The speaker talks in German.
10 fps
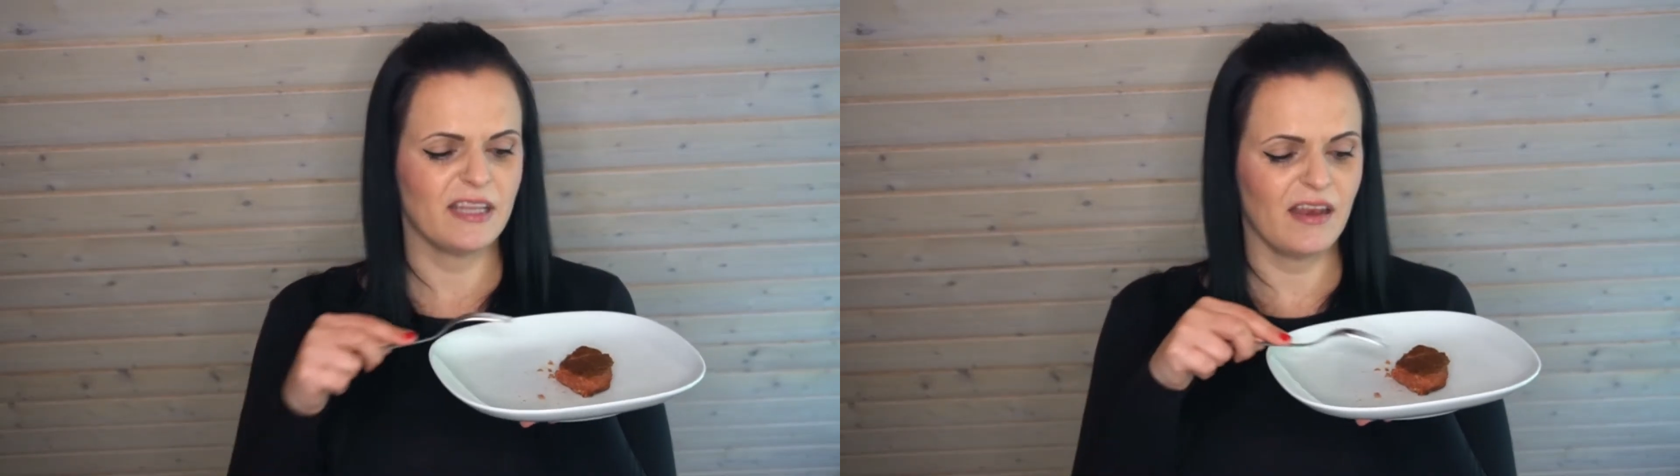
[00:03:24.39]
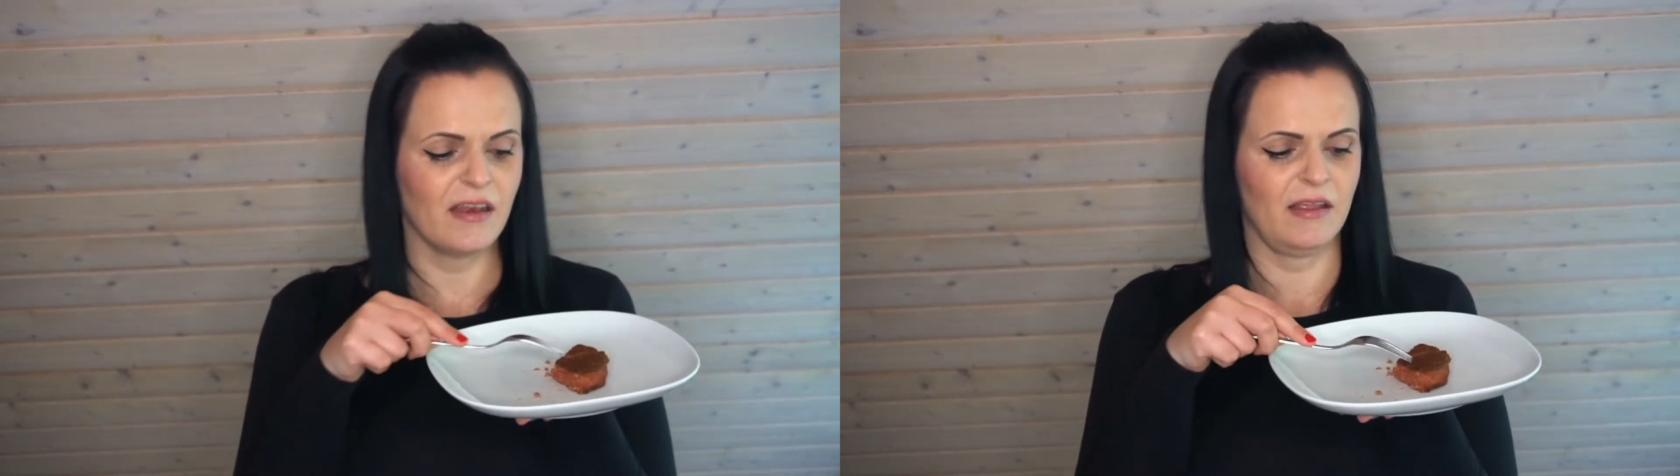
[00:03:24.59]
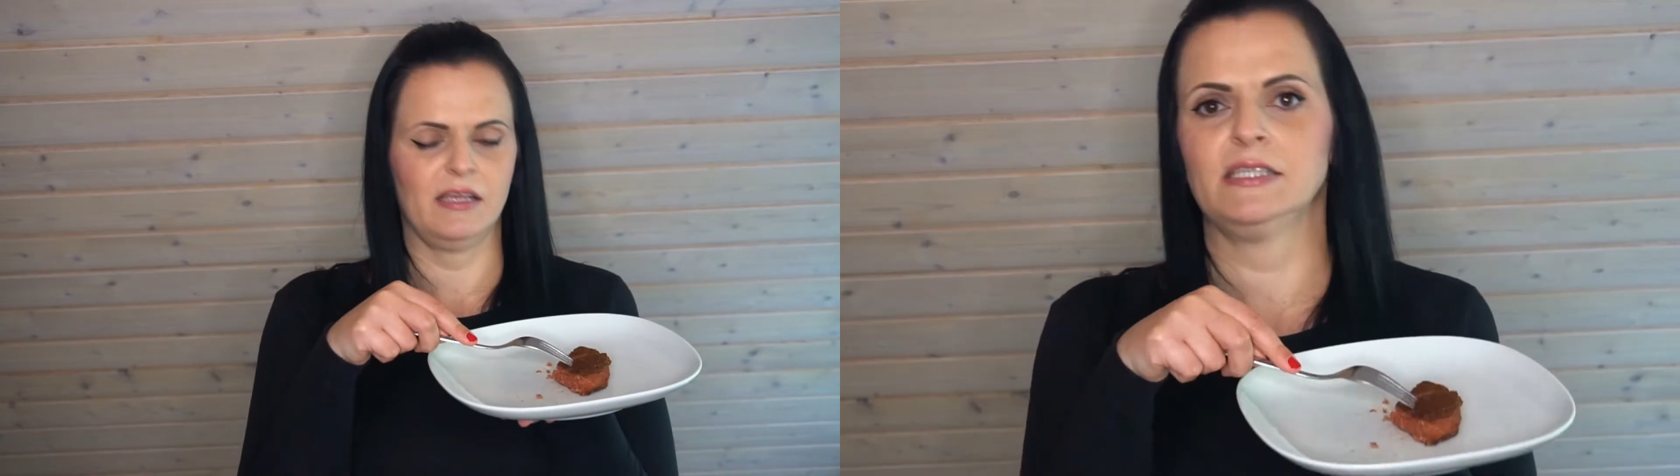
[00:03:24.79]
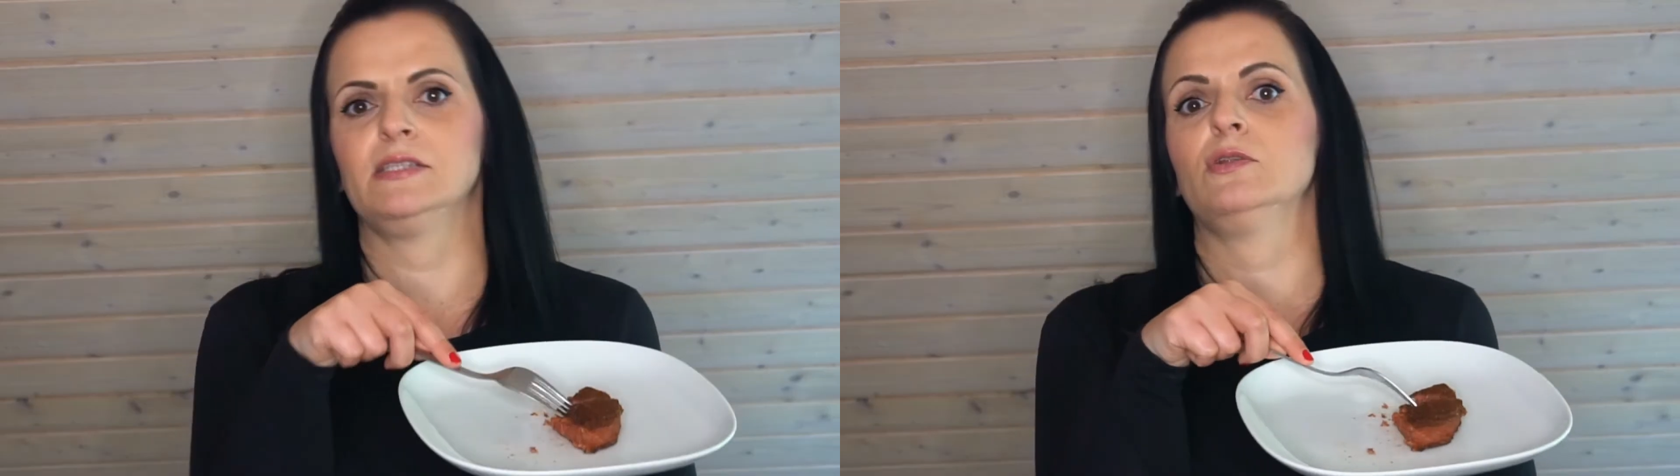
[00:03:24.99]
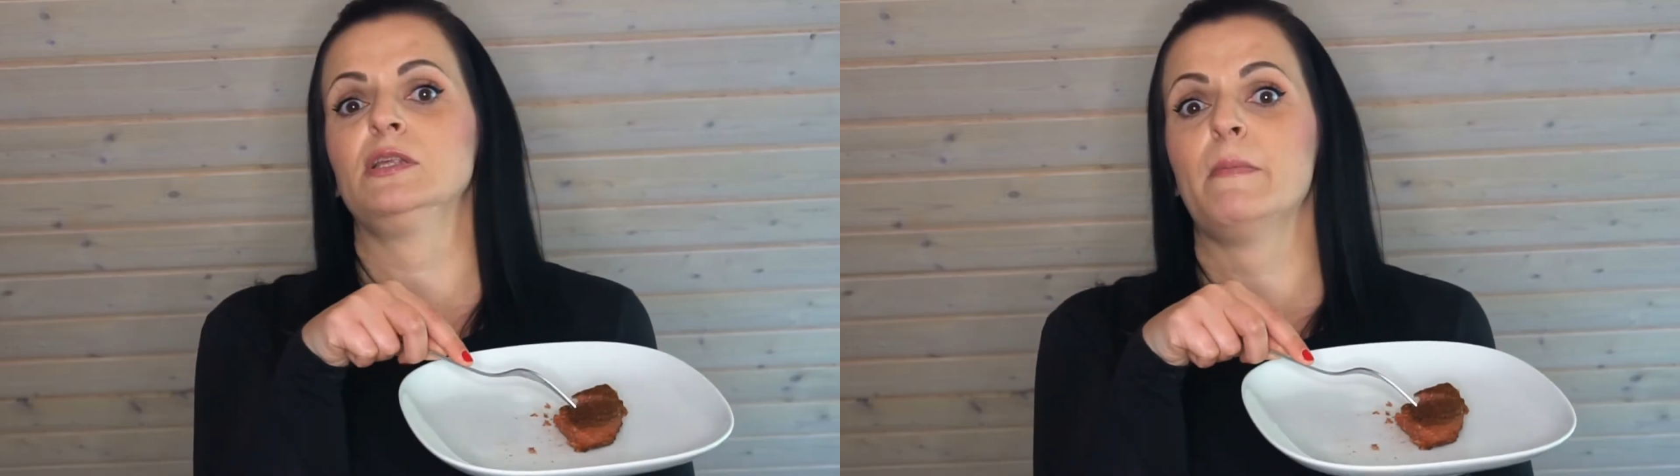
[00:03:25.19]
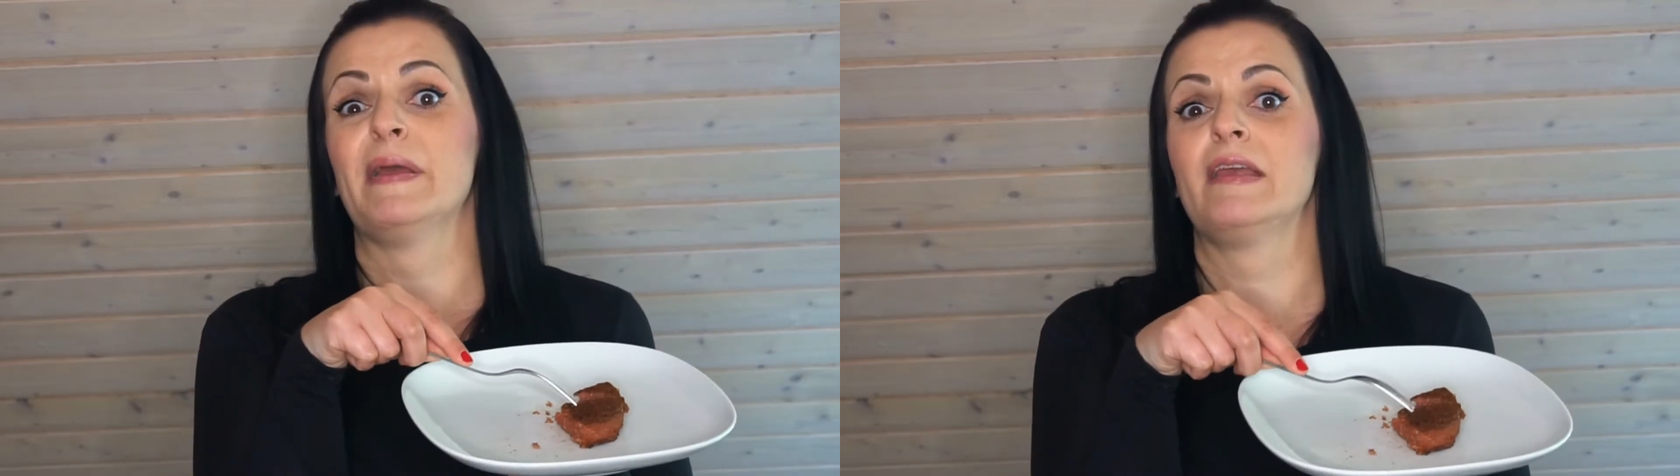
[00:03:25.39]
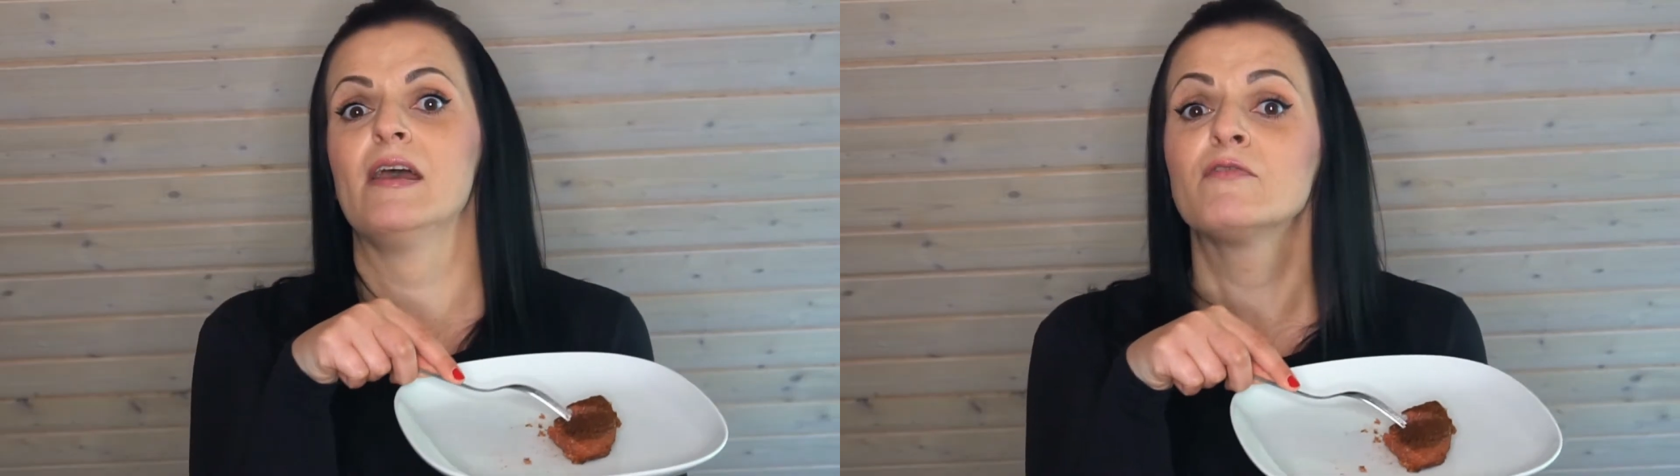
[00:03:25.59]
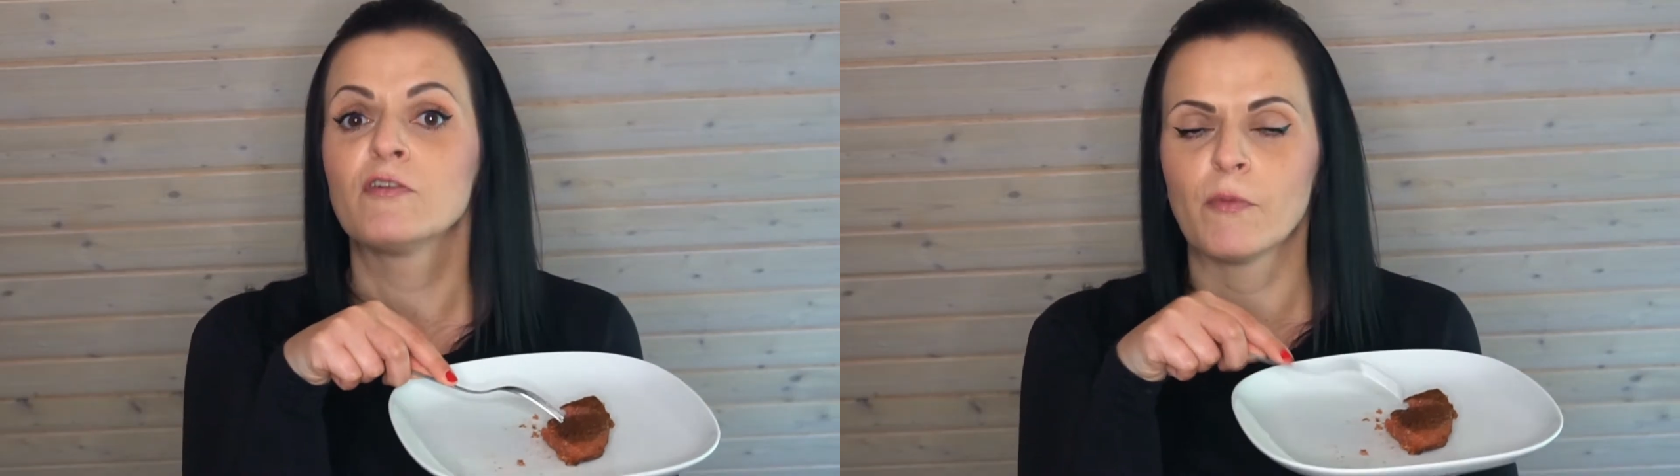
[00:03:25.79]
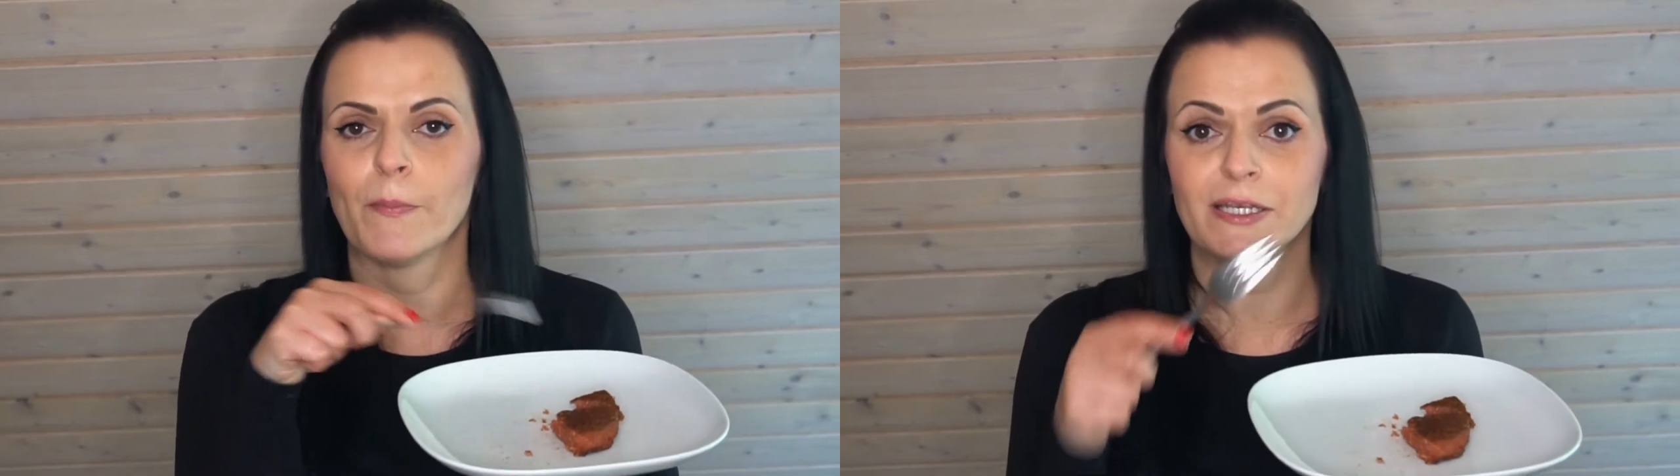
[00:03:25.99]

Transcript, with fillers: denn es ist noch nicht einmal die Hälfte vom